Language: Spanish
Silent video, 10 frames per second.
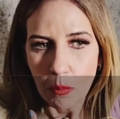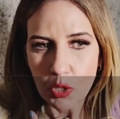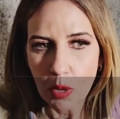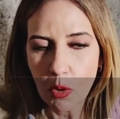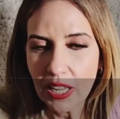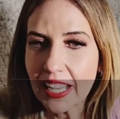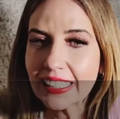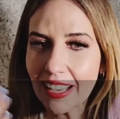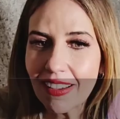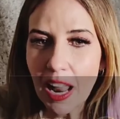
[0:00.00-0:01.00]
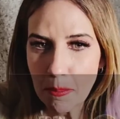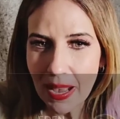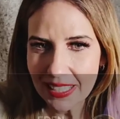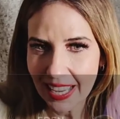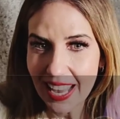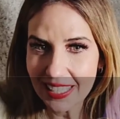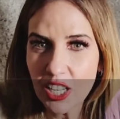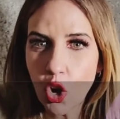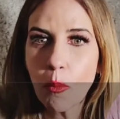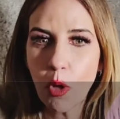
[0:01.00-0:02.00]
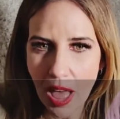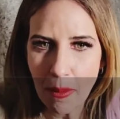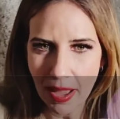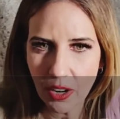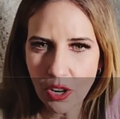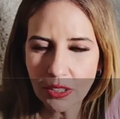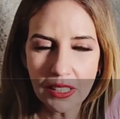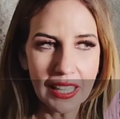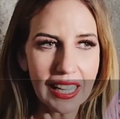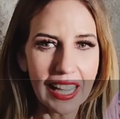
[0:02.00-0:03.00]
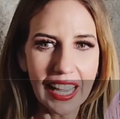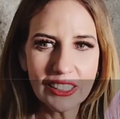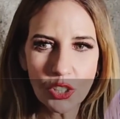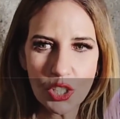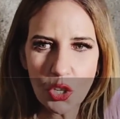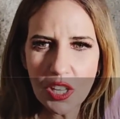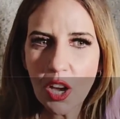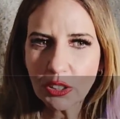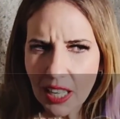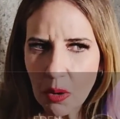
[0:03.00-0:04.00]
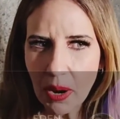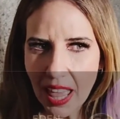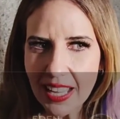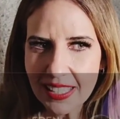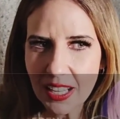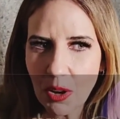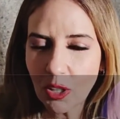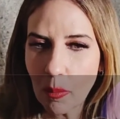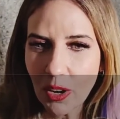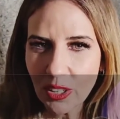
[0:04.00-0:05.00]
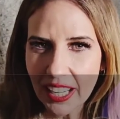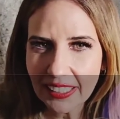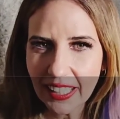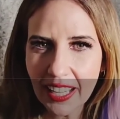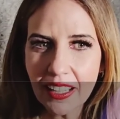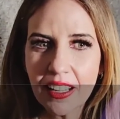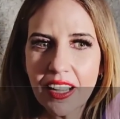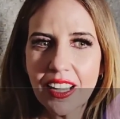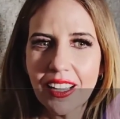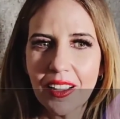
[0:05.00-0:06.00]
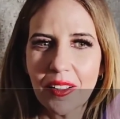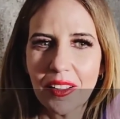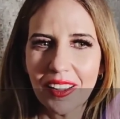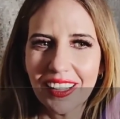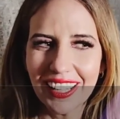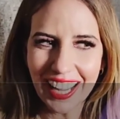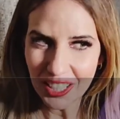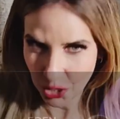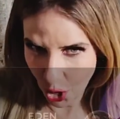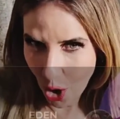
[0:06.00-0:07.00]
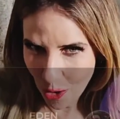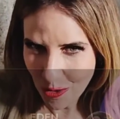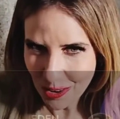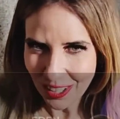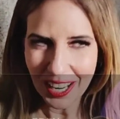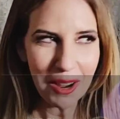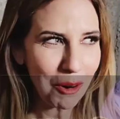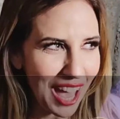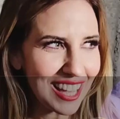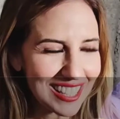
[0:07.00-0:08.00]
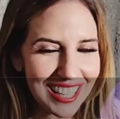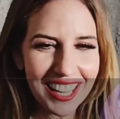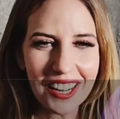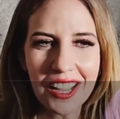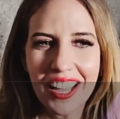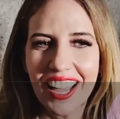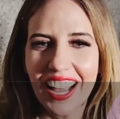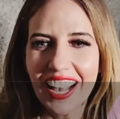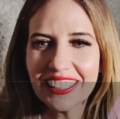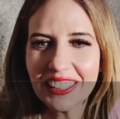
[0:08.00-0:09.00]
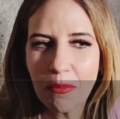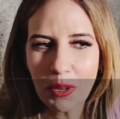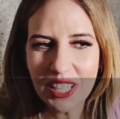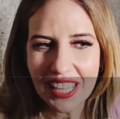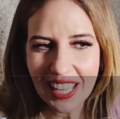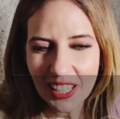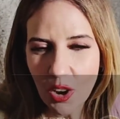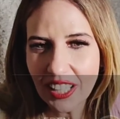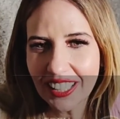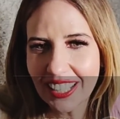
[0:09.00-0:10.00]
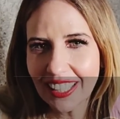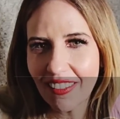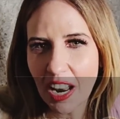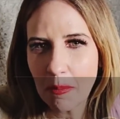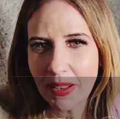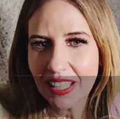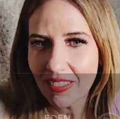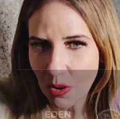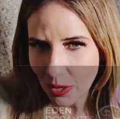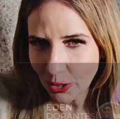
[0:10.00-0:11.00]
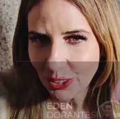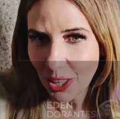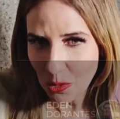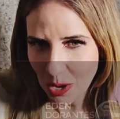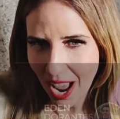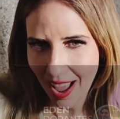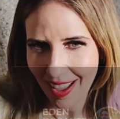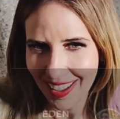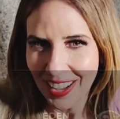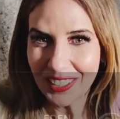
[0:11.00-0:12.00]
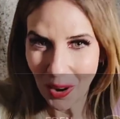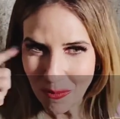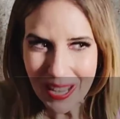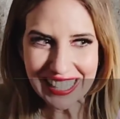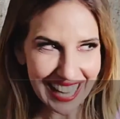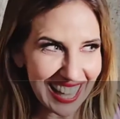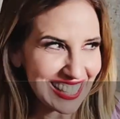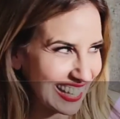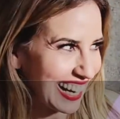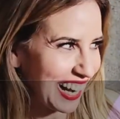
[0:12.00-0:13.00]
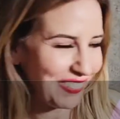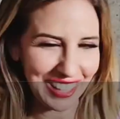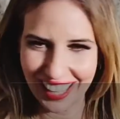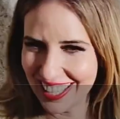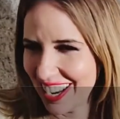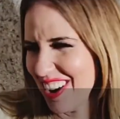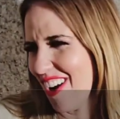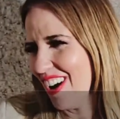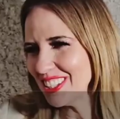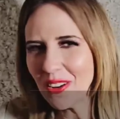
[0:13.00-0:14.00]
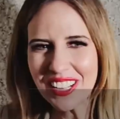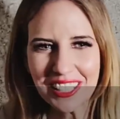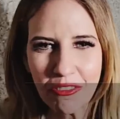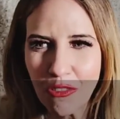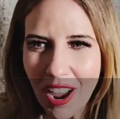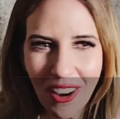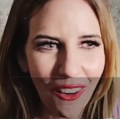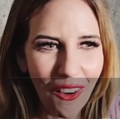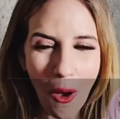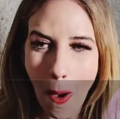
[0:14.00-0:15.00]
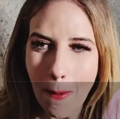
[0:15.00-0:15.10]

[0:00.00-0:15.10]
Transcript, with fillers: pues como que le quitaba la paz, que ella se incomodaba, ¿no? Entonces yo dije, ahorita le voy a decir cuando me conecte en show, le voy a decir, este, pues ya salió quien te quitaba la paz, a ver cuánto te dura. Yo pensé decirle porque dije, no, esto va a ser fuego